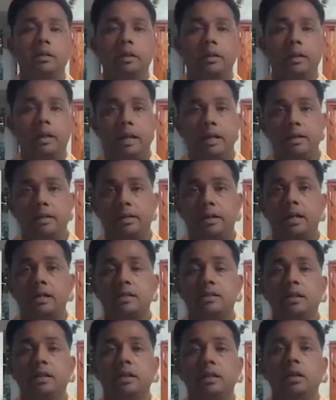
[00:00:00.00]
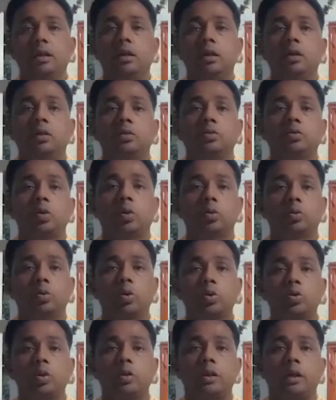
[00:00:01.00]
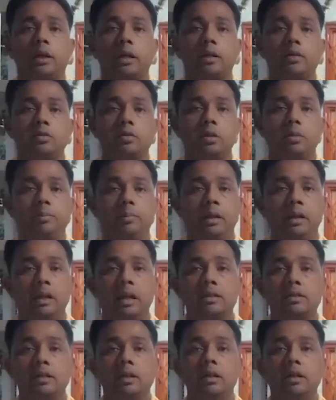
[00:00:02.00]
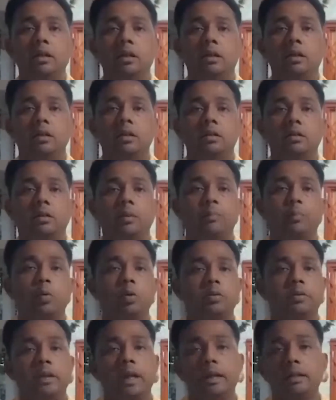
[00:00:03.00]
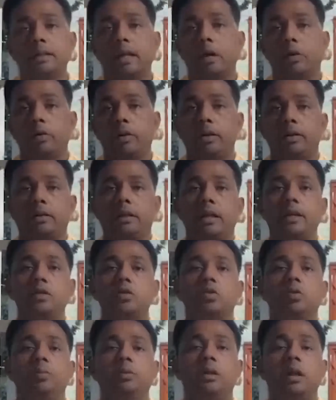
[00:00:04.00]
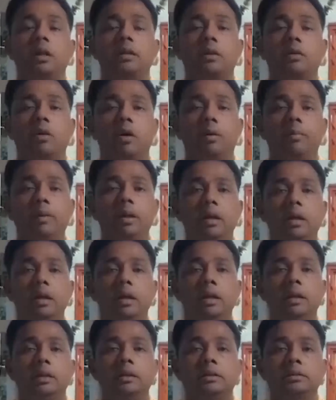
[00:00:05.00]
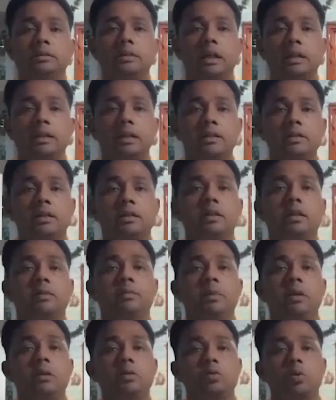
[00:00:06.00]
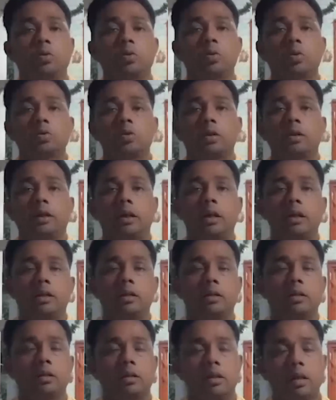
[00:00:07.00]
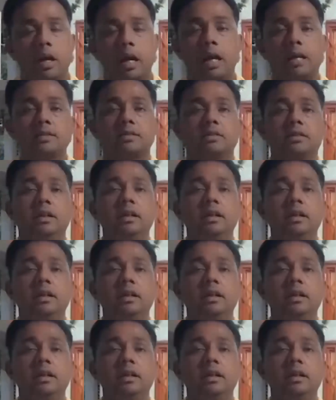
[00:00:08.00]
গ্যারেন্টি আছে চোদ্দোশো টাকার যদি বিল আসে তো প্রত্যেক নাগরিককে এই সুবিধা দেওয়া হবে যাদের যাদের বিল চোদ্দোশো টাকা আসছে